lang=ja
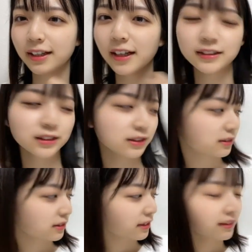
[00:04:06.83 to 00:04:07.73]
あそ
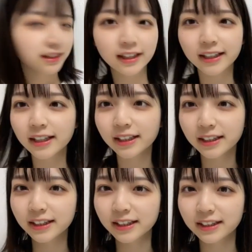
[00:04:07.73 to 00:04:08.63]
うこれはね
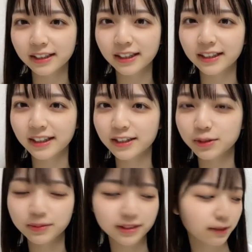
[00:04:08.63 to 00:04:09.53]
ギターだからね大丈
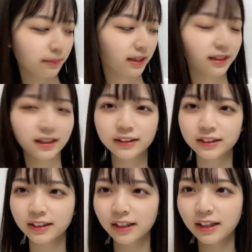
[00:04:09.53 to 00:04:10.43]
夫だよみんな
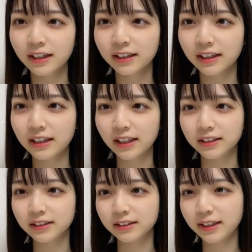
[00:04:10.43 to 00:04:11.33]
ギター
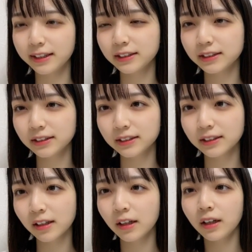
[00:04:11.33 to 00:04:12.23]
くんです
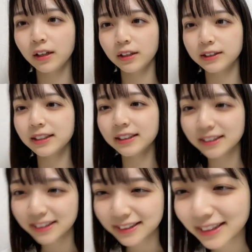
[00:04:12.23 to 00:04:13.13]

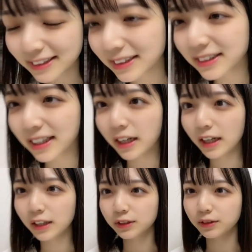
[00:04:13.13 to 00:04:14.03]
7000しずさんあり
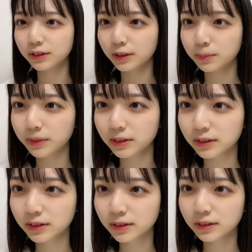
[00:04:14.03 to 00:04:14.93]
がとうございま
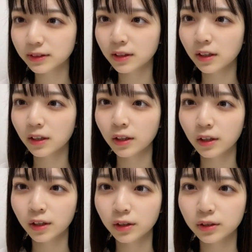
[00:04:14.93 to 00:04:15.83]
す
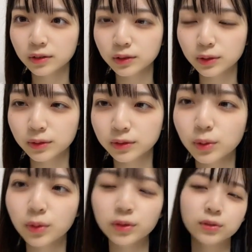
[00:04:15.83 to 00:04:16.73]
そう
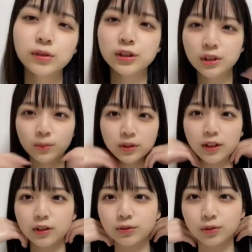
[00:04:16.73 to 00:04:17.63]
そう少しでも
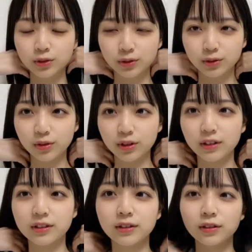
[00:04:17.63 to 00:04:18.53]
ねちょっとシュッと
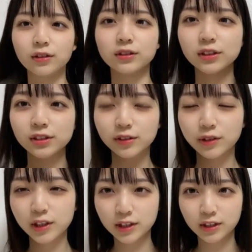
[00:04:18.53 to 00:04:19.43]
したらしてたら
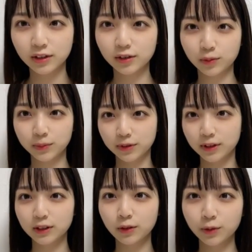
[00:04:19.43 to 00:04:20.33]
嬉しいなって思うんで
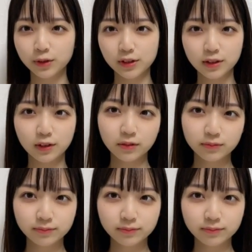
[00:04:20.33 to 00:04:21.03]
すけどどうですか